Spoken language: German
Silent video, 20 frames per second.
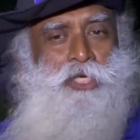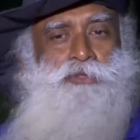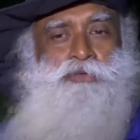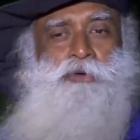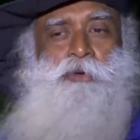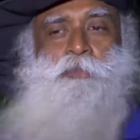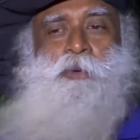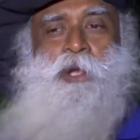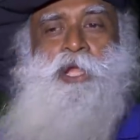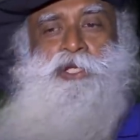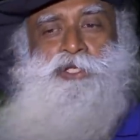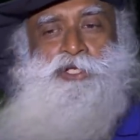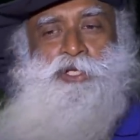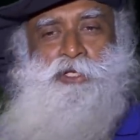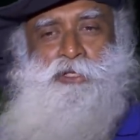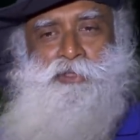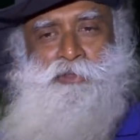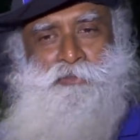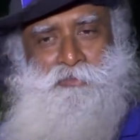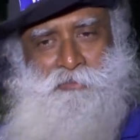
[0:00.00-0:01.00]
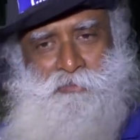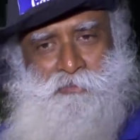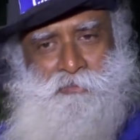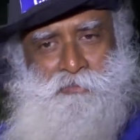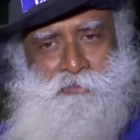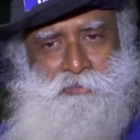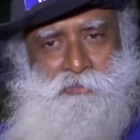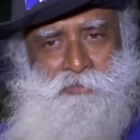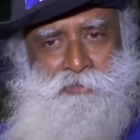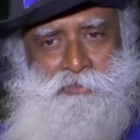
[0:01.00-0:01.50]
unserem Vergnügen zu
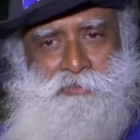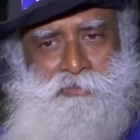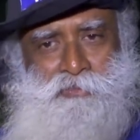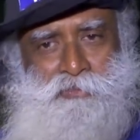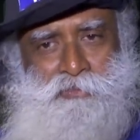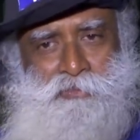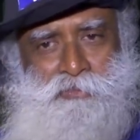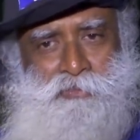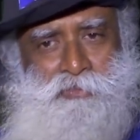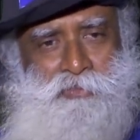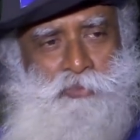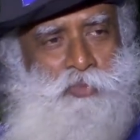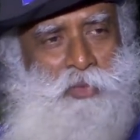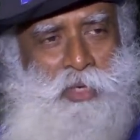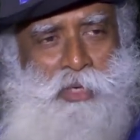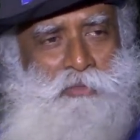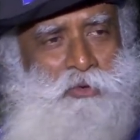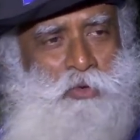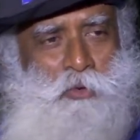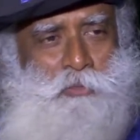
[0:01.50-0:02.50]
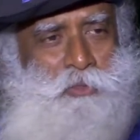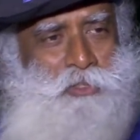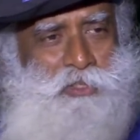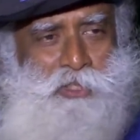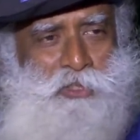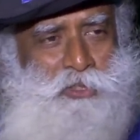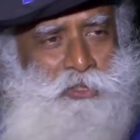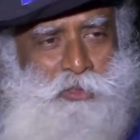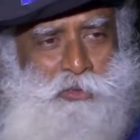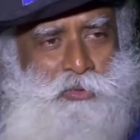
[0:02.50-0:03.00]
nehmen. Dazu
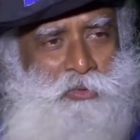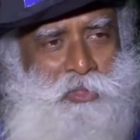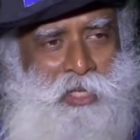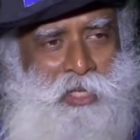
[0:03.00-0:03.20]
haben wir